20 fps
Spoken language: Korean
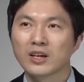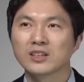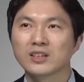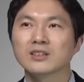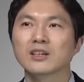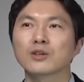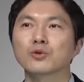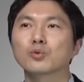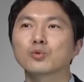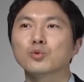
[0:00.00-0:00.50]

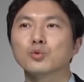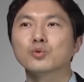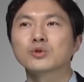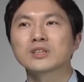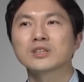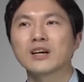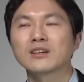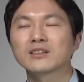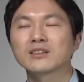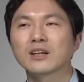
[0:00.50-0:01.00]
시장이 또
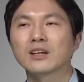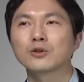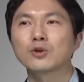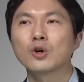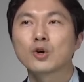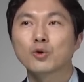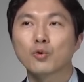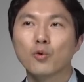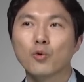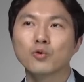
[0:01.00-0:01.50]
좋지 않을 때는
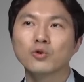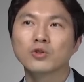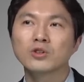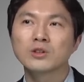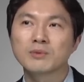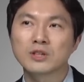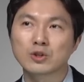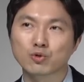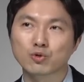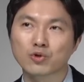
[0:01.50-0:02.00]

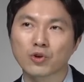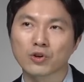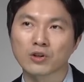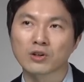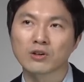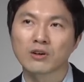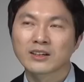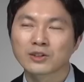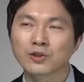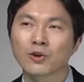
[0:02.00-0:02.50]
공급이 줄어요.
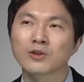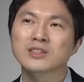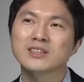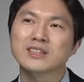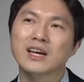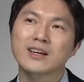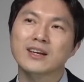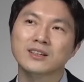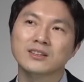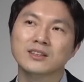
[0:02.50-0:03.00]
그런
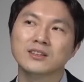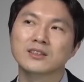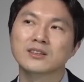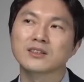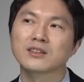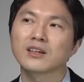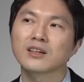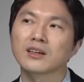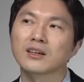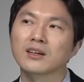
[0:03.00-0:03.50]

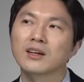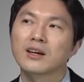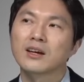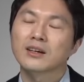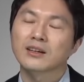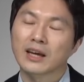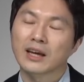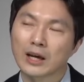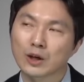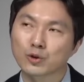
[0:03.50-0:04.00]
사이클들이
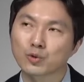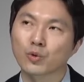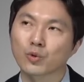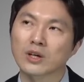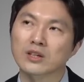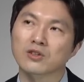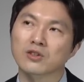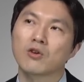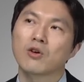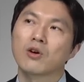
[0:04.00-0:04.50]

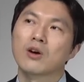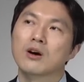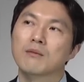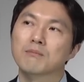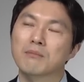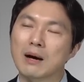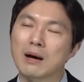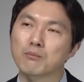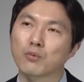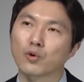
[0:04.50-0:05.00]
계속해서
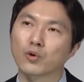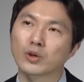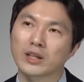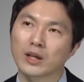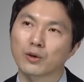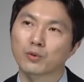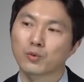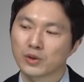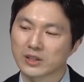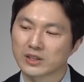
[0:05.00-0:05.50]
반복이
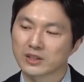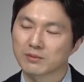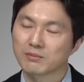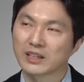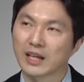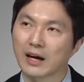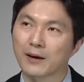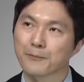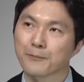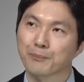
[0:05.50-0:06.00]
되고
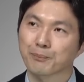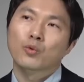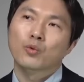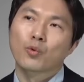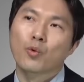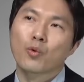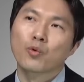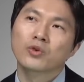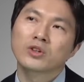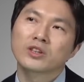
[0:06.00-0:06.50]
있습니다.
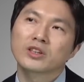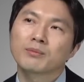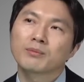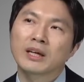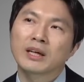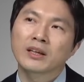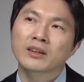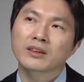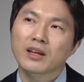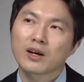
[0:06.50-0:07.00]
공급이
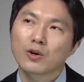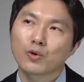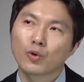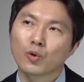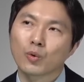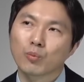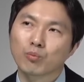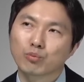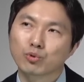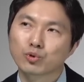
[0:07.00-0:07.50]

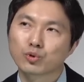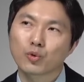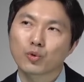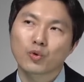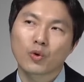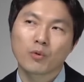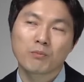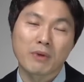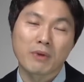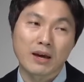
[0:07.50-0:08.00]
있다고
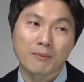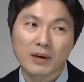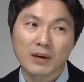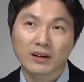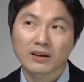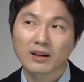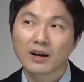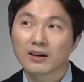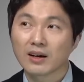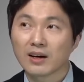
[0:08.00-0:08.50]
무조건
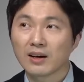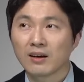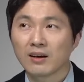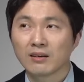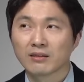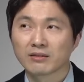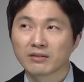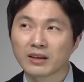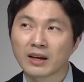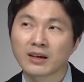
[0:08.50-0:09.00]
매매가가
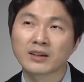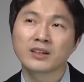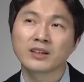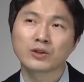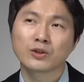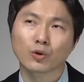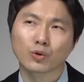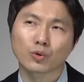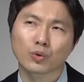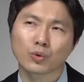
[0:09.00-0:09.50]
내리는
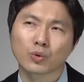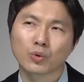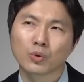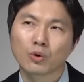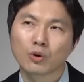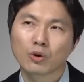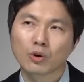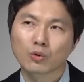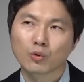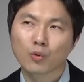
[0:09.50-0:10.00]
것도,
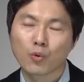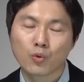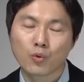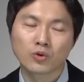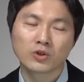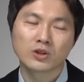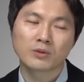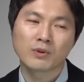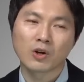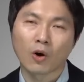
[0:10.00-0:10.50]

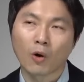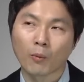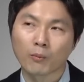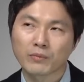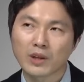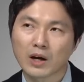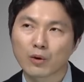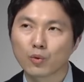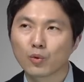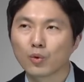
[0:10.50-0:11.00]
공급이
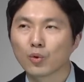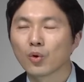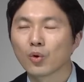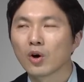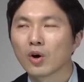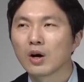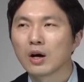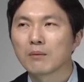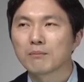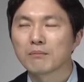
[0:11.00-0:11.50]
없다고
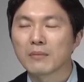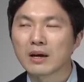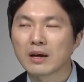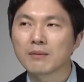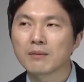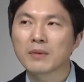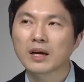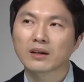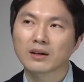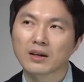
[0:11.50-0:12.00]

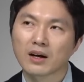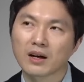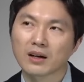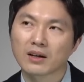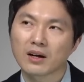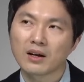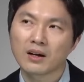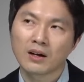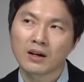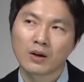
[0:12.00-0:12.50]

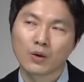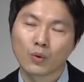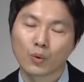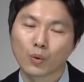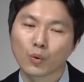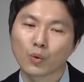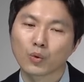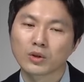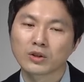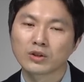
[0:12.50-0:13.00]
매매가가
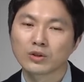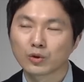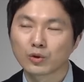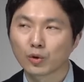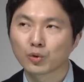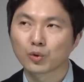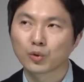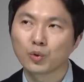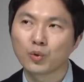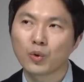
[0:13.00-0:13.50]
오르는
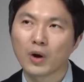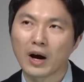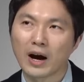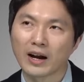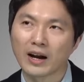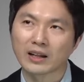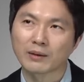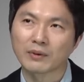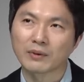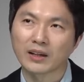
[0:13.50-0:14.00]
것도
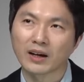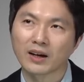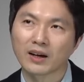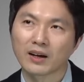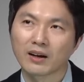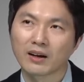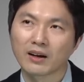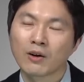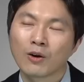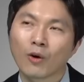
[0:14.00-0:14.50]
아닙니다.
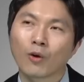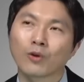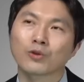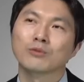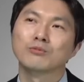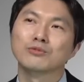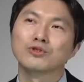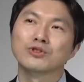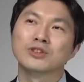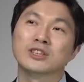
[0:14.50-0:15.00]

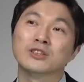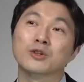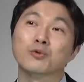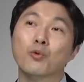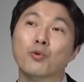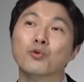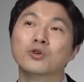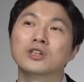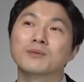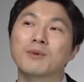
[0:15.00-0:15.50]
어떤 분은 진짜
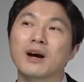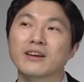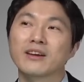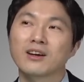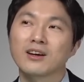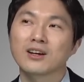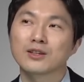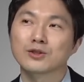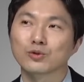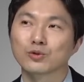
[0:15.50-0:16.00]
공급 하나
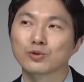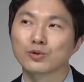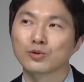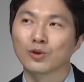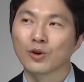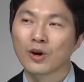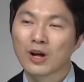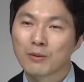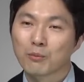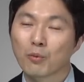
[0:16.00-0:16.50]

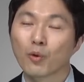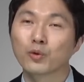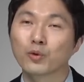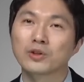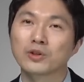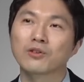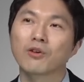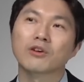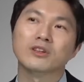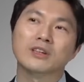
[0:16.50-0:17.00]
가지고
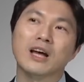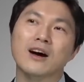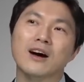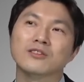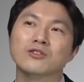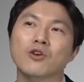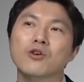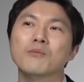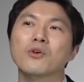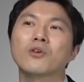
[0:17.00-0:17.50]
모든 걸 다
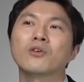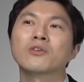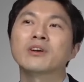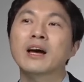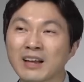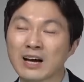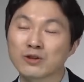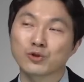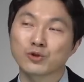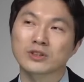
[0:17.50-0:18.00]

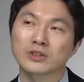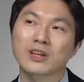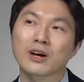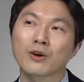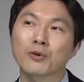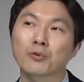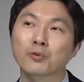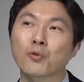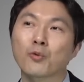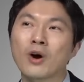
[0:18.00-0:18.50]
설명을 할 수
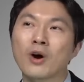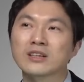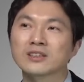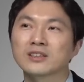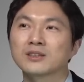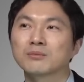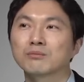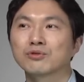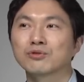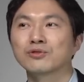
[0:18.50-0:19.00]
있다고
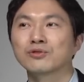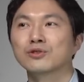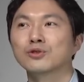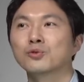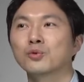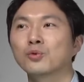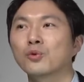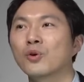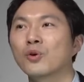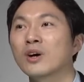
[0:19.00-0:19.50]
하시는
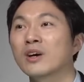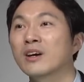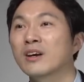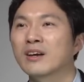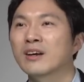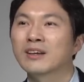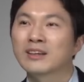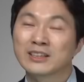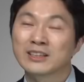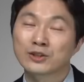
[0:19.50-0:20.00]
분들도
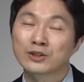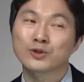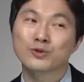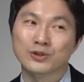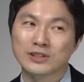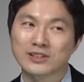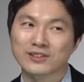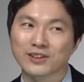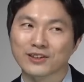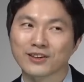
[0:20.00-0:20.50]
있을 수
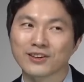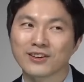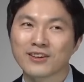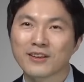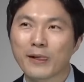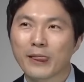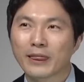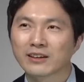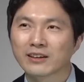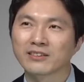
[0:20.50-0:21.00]
있어요.
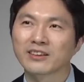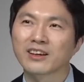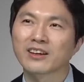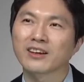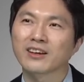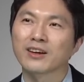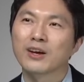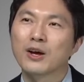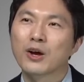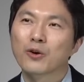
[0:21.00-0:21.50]

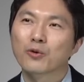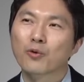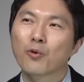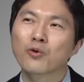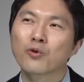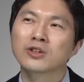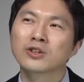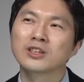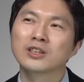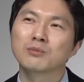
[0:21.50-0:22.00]
근데
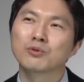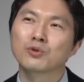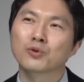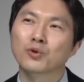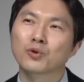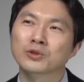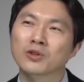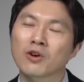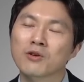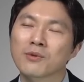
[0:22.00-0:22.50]

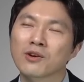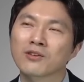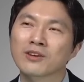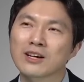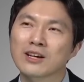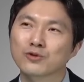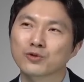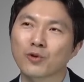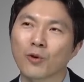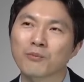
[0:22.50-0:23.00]
공급으로 설명을
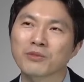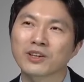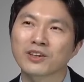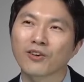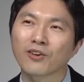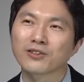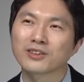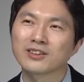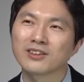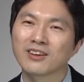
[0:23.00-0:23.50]
할 수 없는
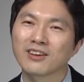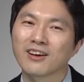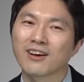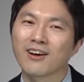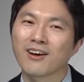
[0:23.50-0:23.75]
거는